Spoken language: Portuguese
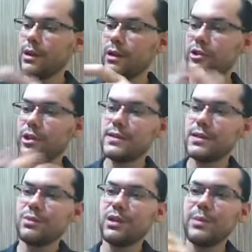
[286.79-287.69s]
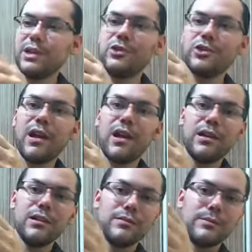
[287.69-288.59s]
Esta edição também
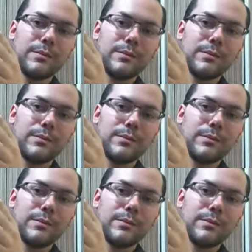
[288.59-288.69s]
está